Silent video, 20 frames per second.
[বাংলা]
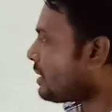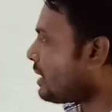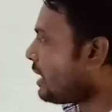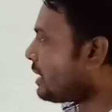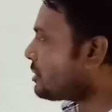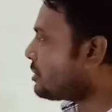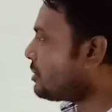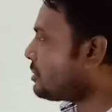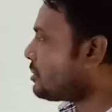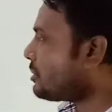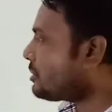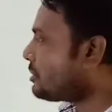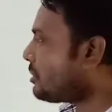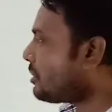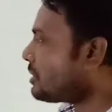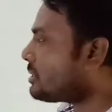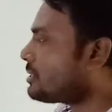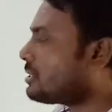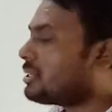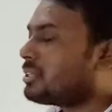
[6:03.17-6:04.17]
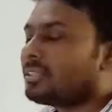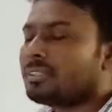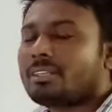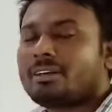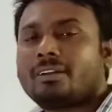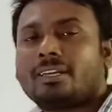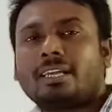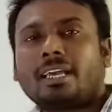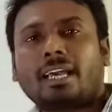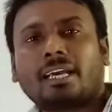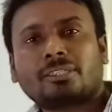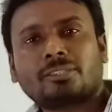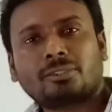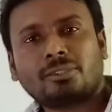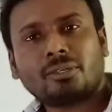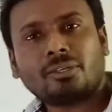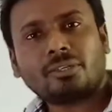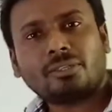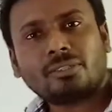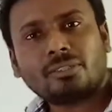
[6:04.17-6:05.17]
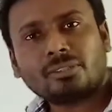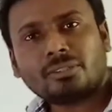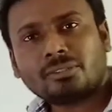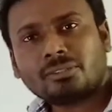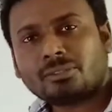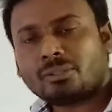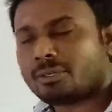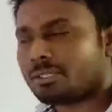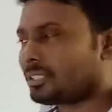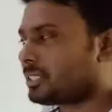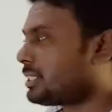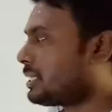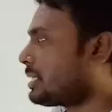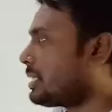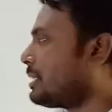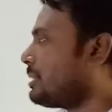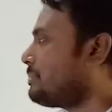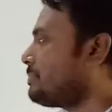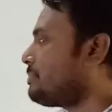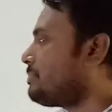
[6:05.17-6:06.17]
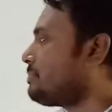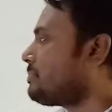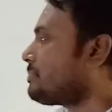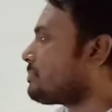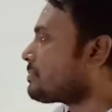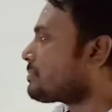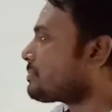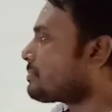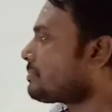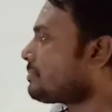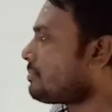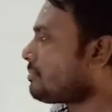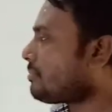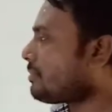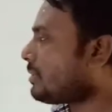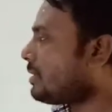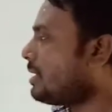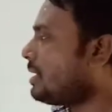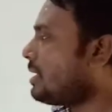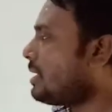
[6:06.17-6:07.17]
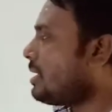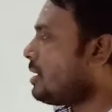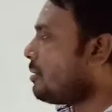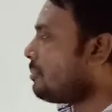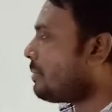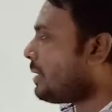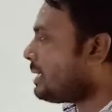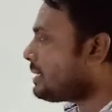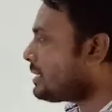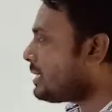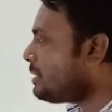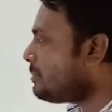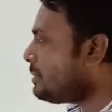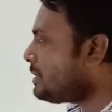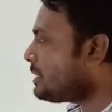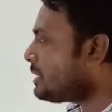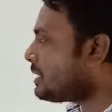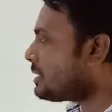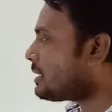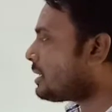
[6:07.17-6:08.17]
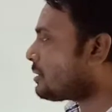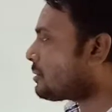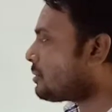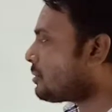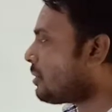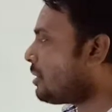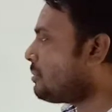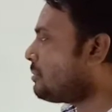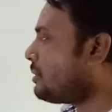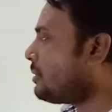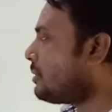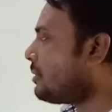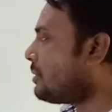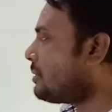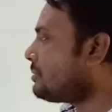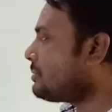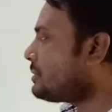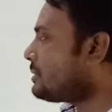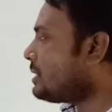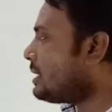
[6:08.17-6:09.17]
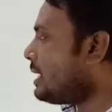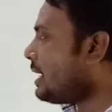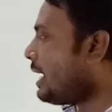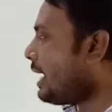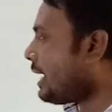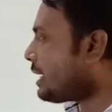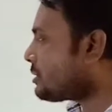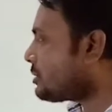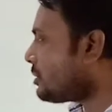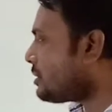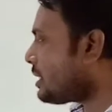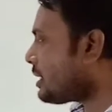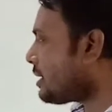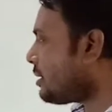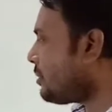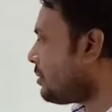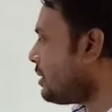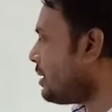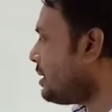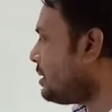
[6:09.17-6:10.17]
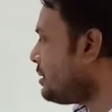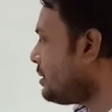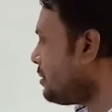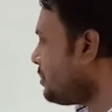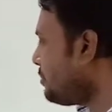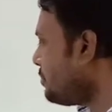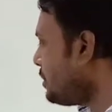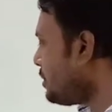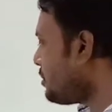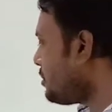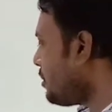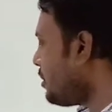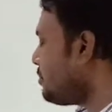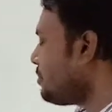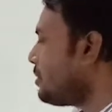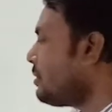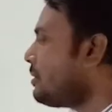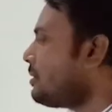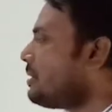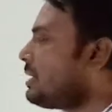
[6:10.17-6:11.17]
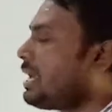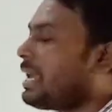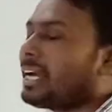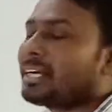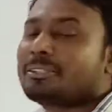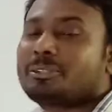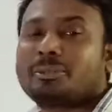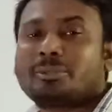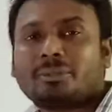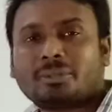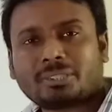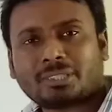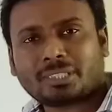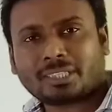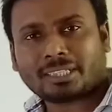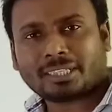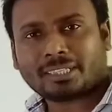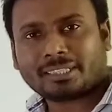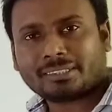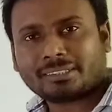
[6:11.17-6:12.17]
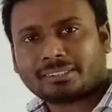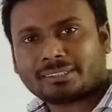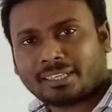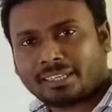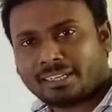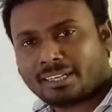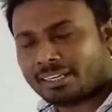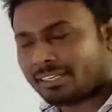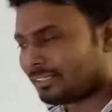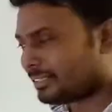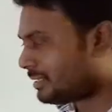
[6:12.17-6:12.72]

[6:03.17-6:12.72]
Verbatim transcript: একশো যোগ দশ তাহলে একশো দশ টাকা পাইকারি বিক্রেতার ক্রয় মূল্য একশো টাকা হলে বিক্রয় মূল্য একশো দশ টাকা তাই না